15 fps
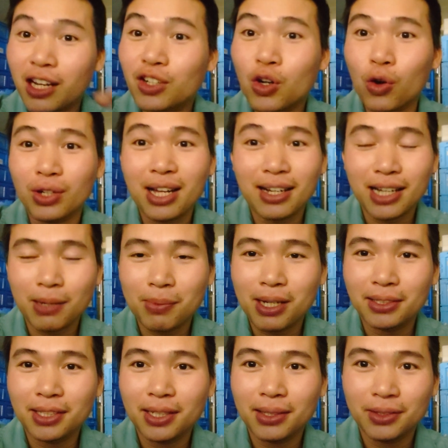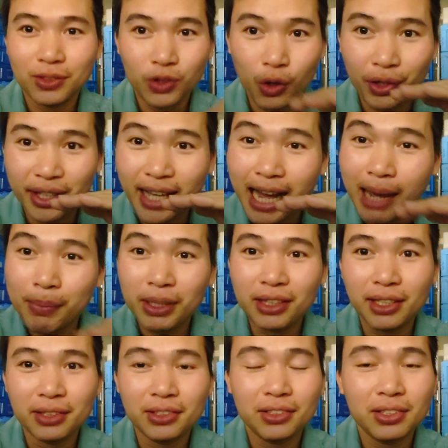rất là rõ ràng các bạn nhé nó ghi
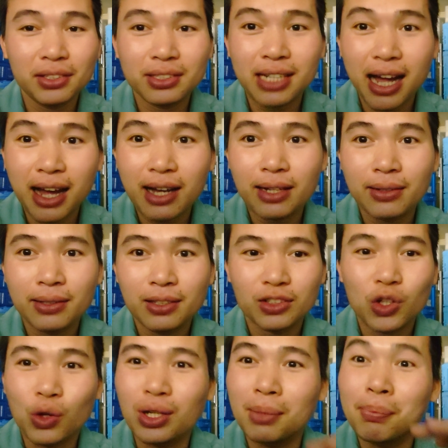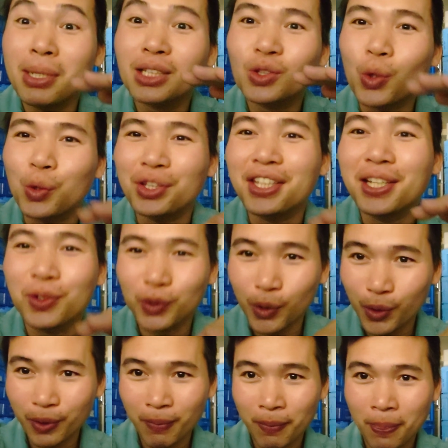20 tiếng nhưng thực ra đó là mức tối thiểu
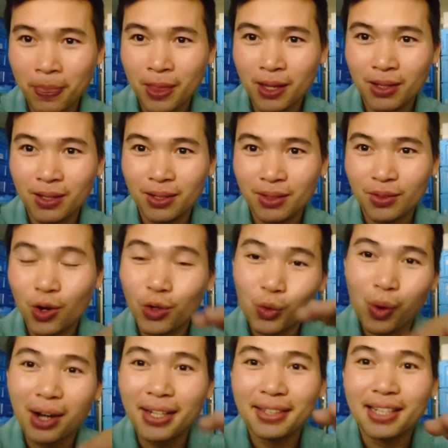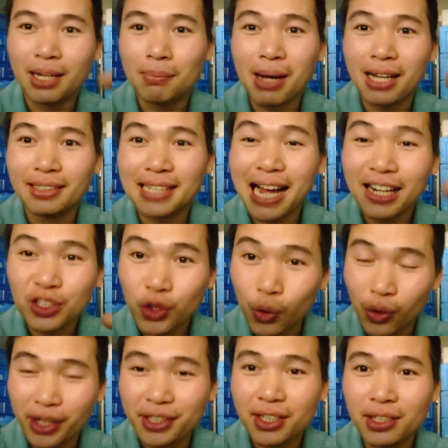thôi còn qua đây các bạn đá
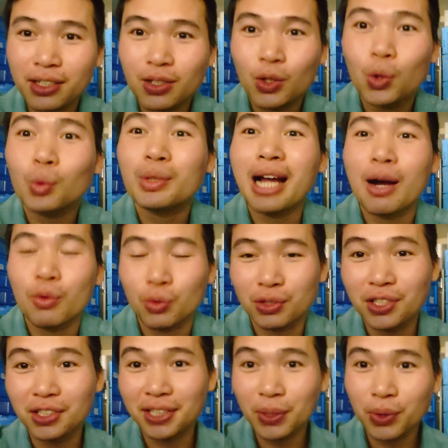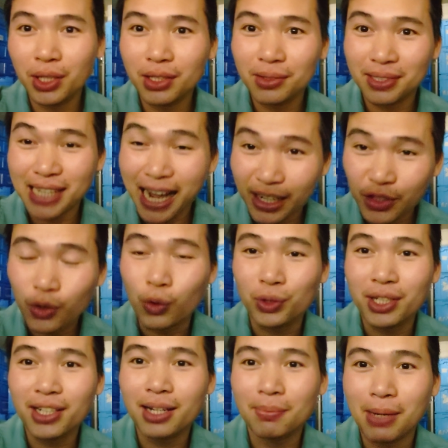số cái nhá lúc nào cũng được nhiều hơn đá số
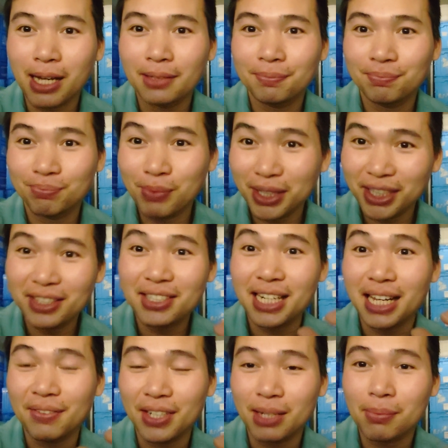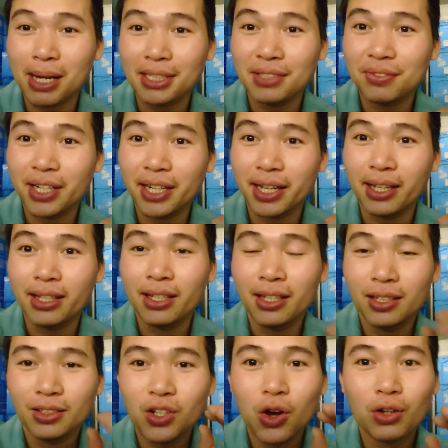nha các bạn mình chia sẻ với các bạn như vậy này
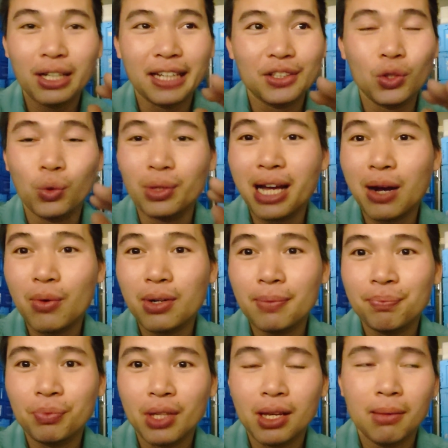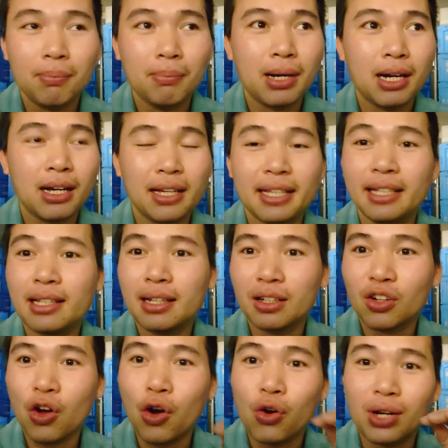còn cái chỗ nào mà ghi
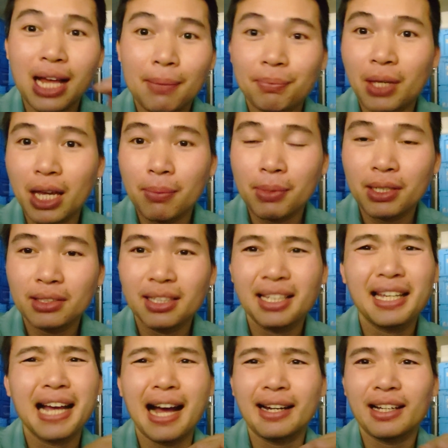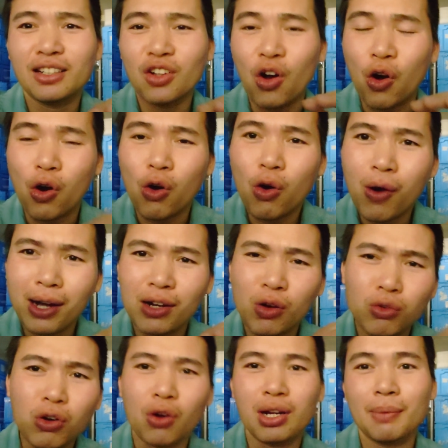là có làm thêm á, thì khả năng có hoặc
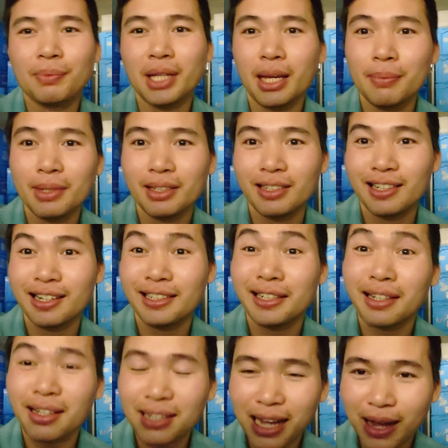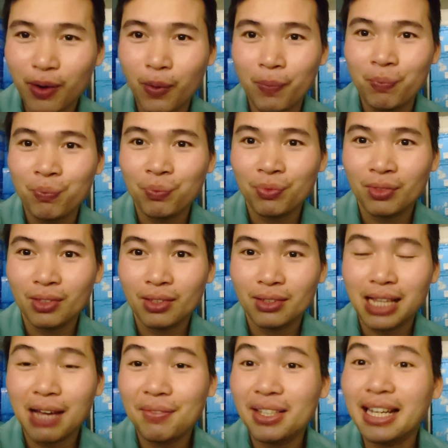không có làm thêm á, là rất là cao
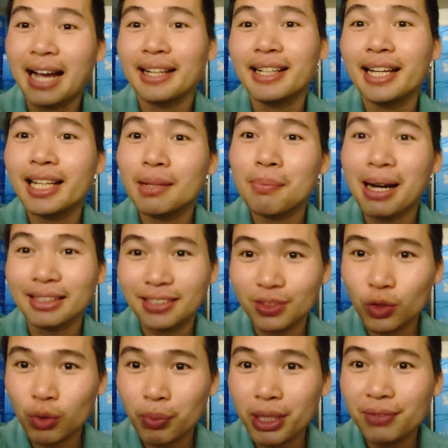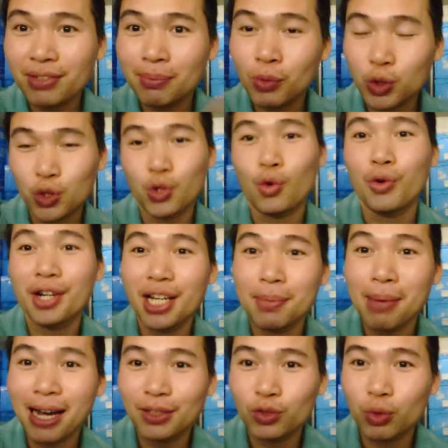tại vì cái này là bản thân của mình và một số
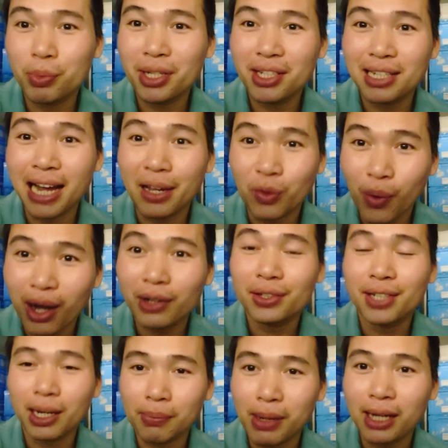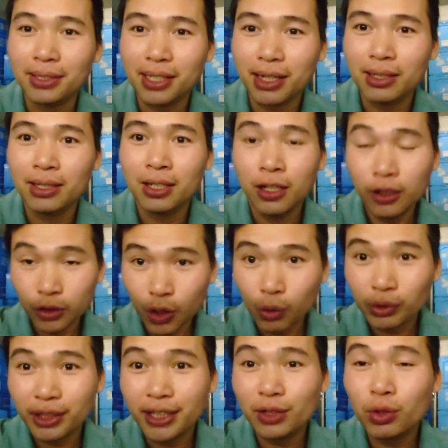người bạn của mình trải qua rồi các bạn nhá
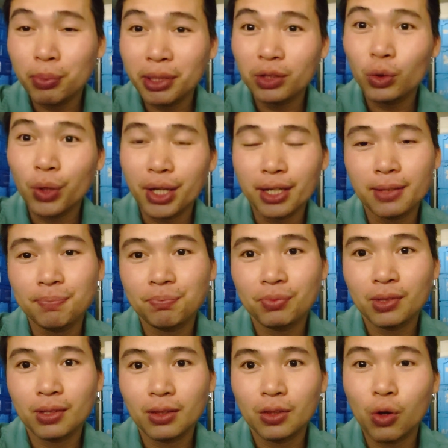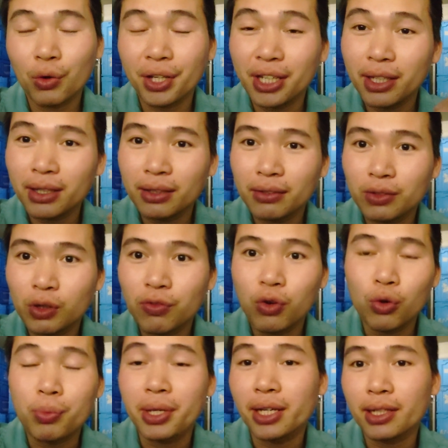công ty của mình tuyển á nó ghi nó
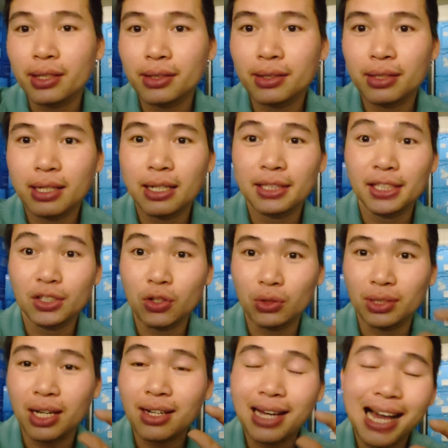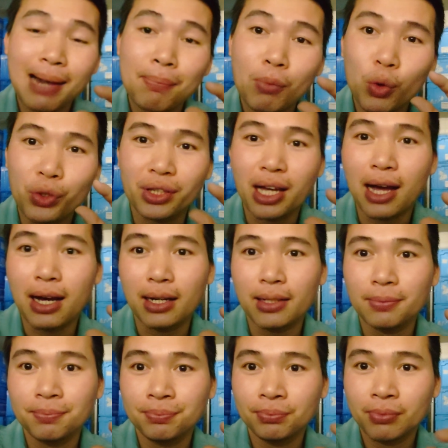phổ biến là chỉ có tăng ca mỗi
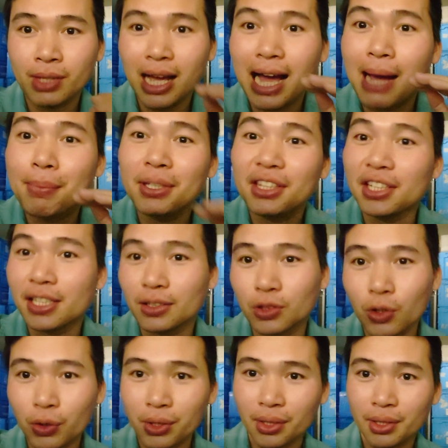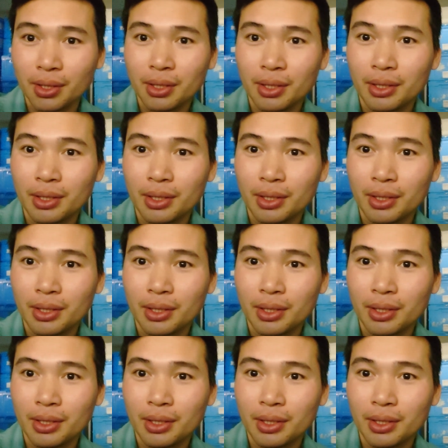tháng 20 tiếng thôi